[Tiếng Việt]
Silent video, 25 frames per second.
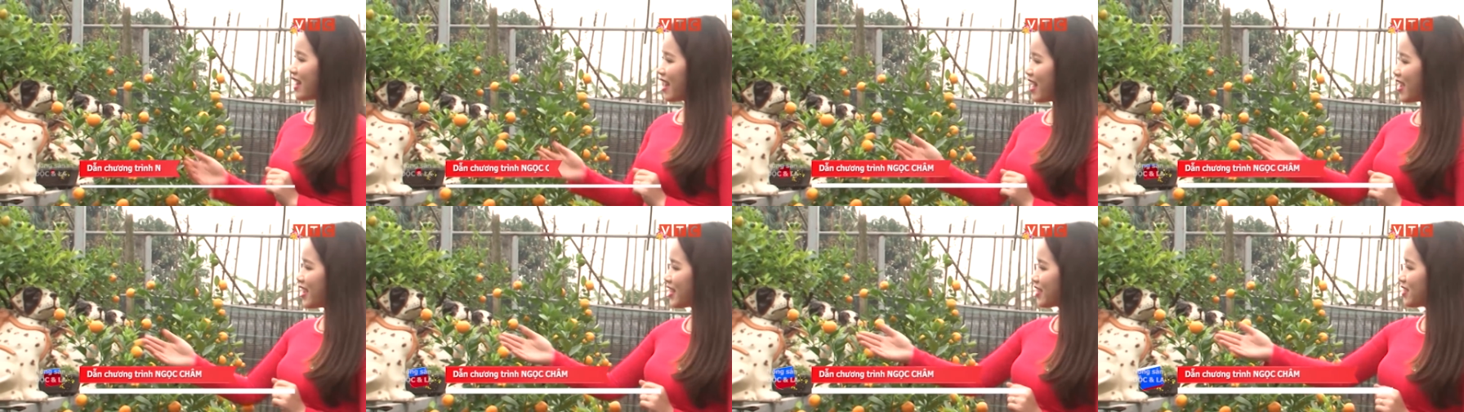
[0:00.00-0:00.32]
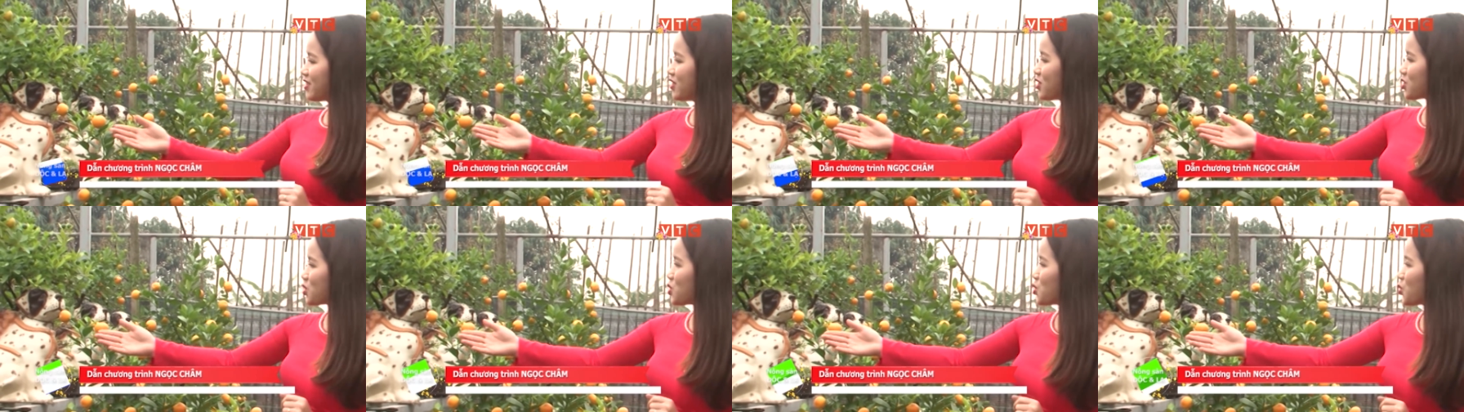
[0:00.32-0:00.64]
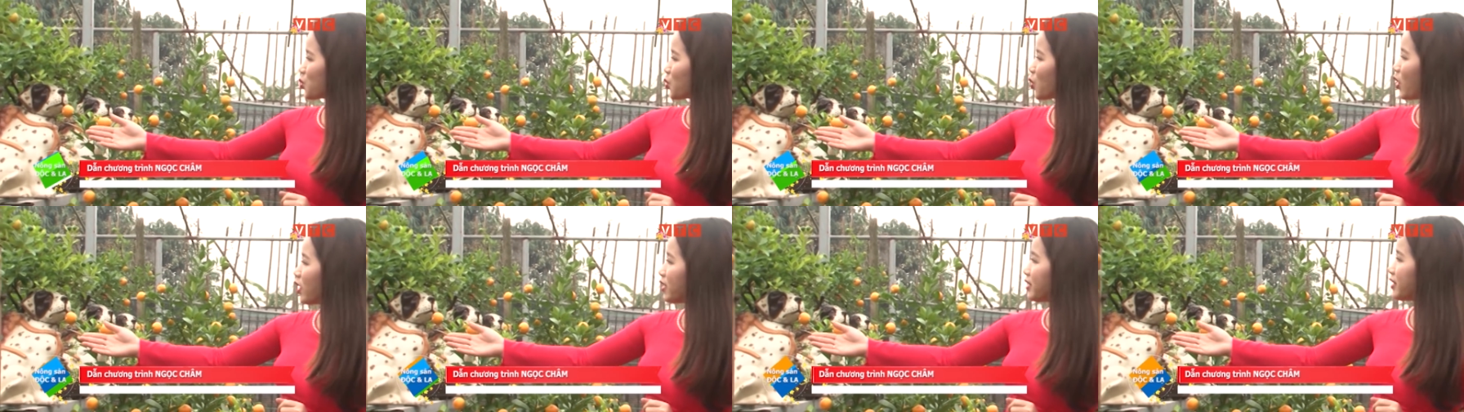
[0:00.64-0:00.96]
là hình tượng
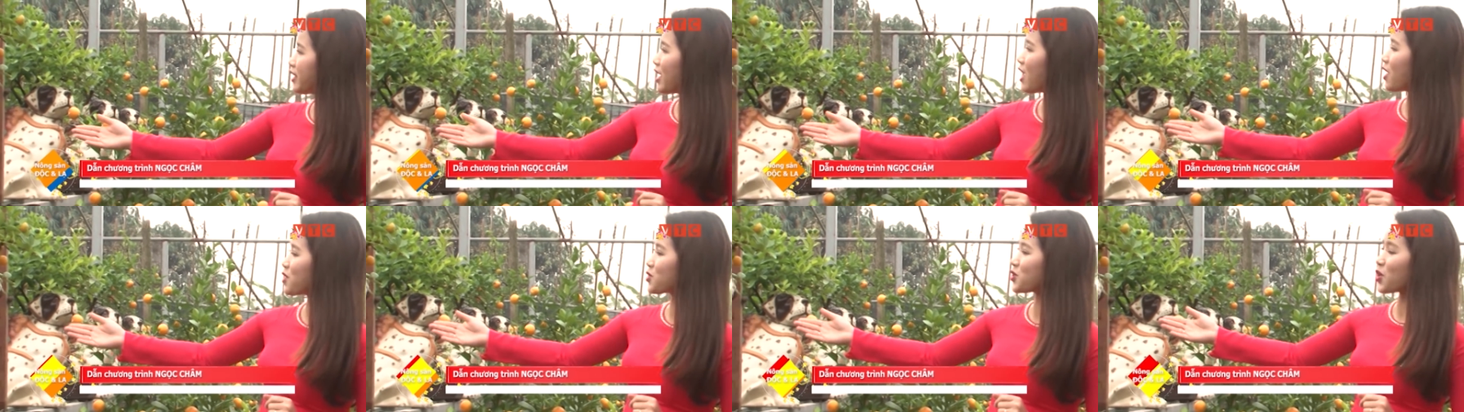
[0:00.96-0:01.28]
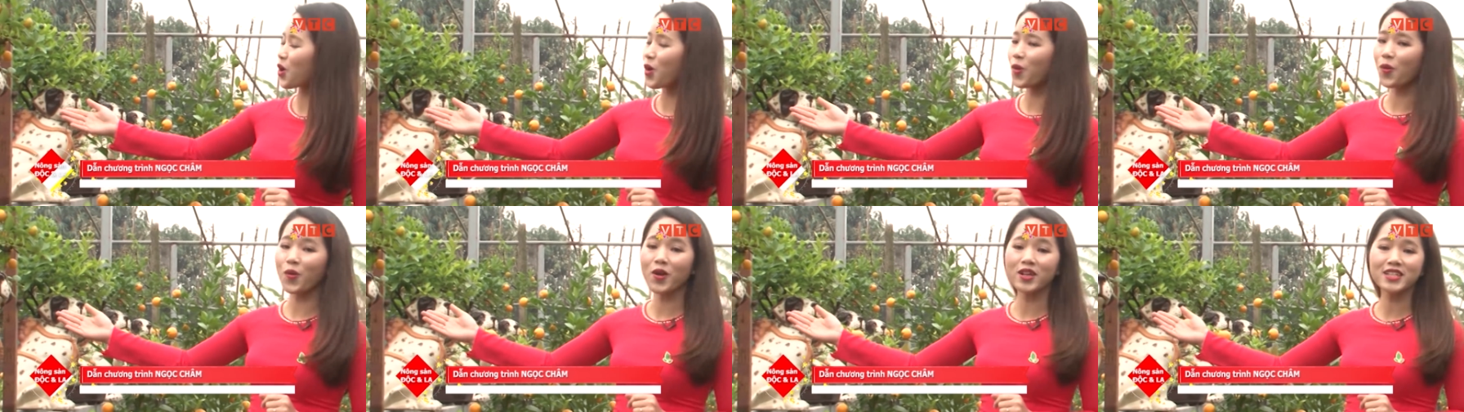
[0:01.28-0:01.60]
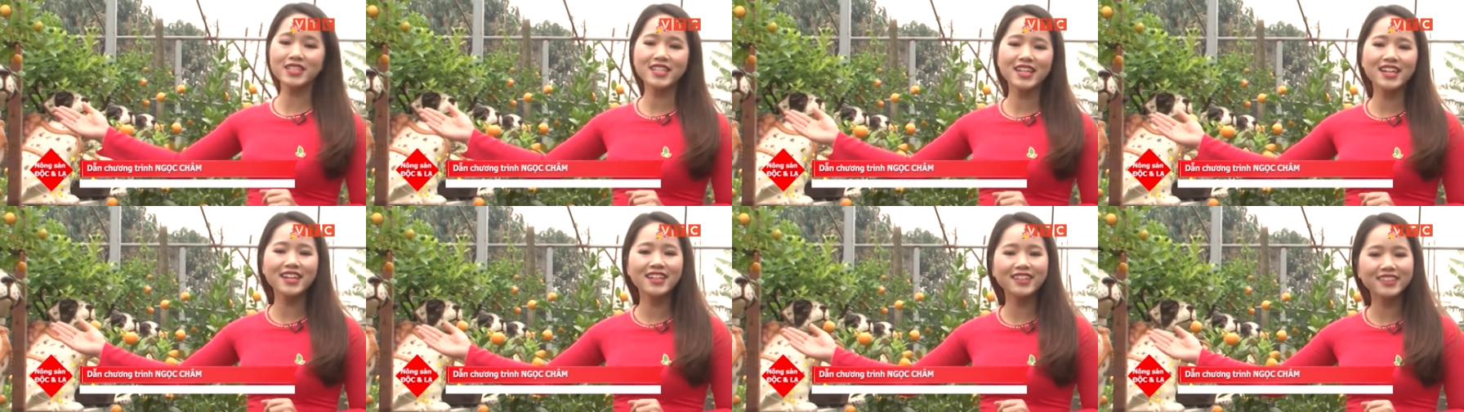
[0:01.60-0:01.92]
chú Tuất đeo giỏ
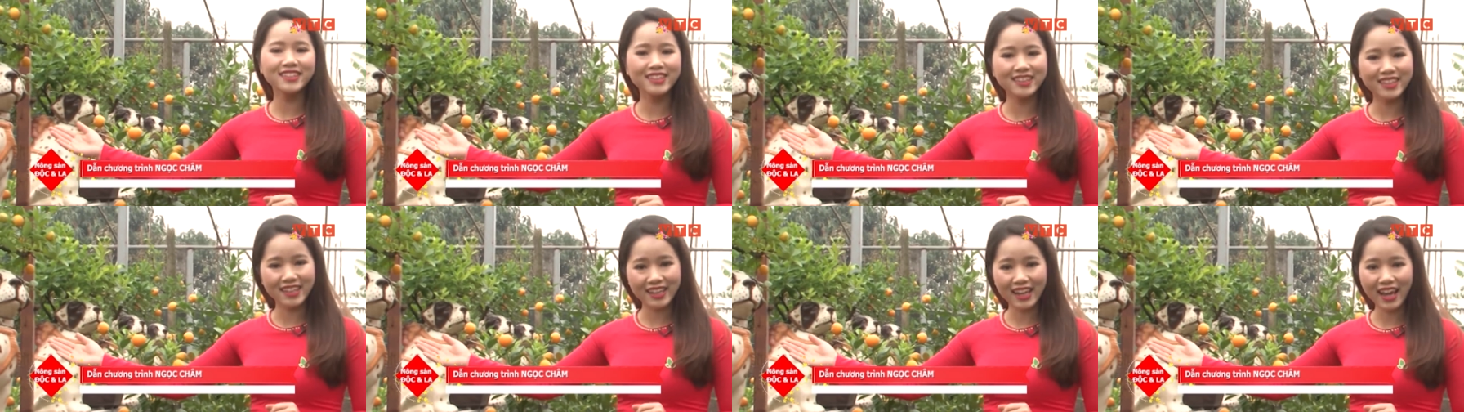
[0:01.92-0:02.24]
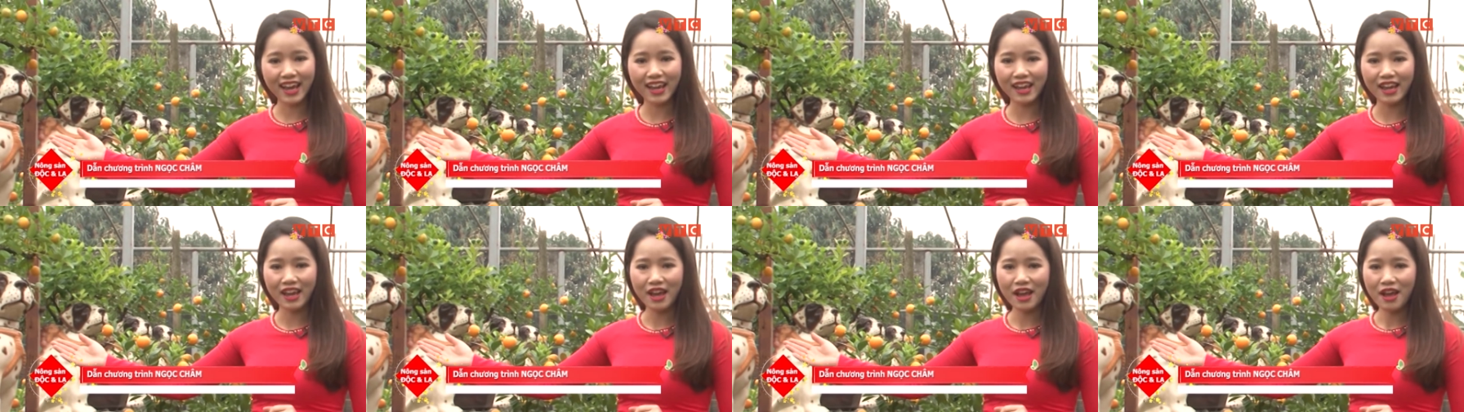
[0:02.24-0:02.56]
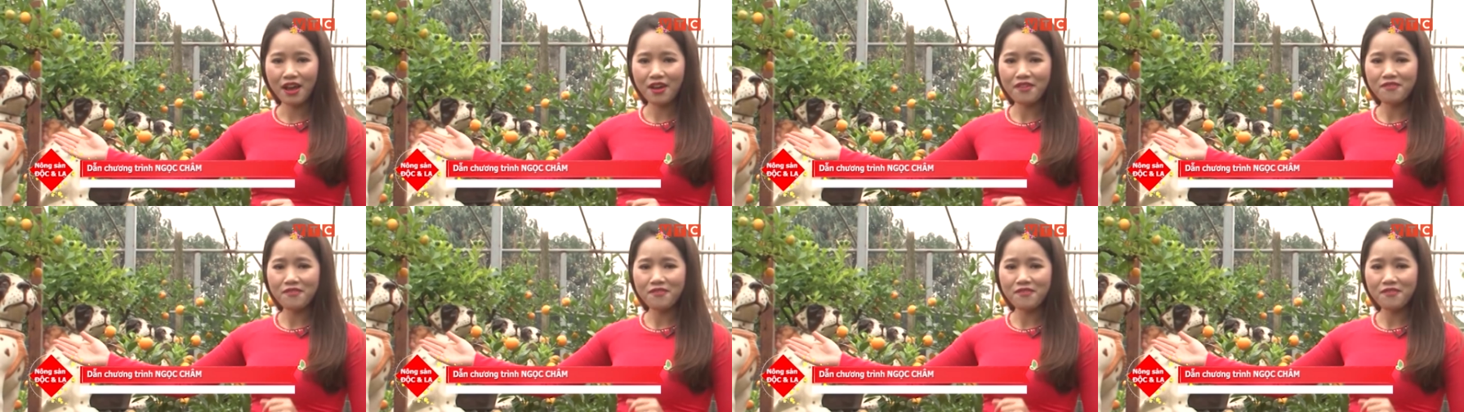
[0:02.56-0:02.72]
quất trên lưng như thế này